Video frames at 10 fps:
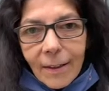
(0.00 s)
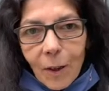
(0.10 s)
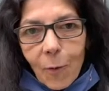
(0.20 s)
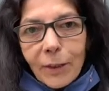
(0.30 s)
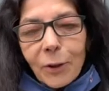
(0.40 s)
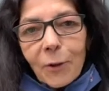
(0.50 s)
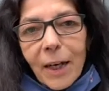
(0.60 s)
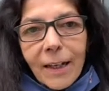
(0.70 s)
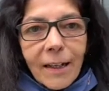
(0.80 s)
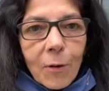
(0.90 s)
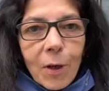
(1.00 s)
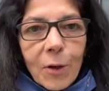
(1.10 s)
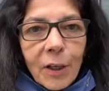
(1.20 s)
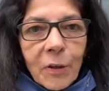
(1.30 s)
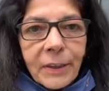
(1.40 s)
Questo è
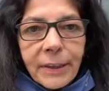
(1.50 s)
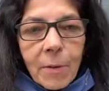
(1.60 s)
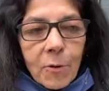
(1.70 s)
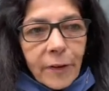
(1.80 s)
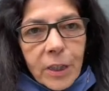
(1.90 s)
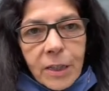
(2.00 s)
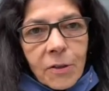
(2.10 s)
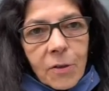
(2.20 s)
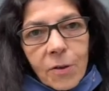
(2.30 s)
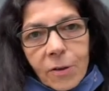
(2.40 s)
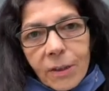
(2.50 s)
quello che noi stiamo facendo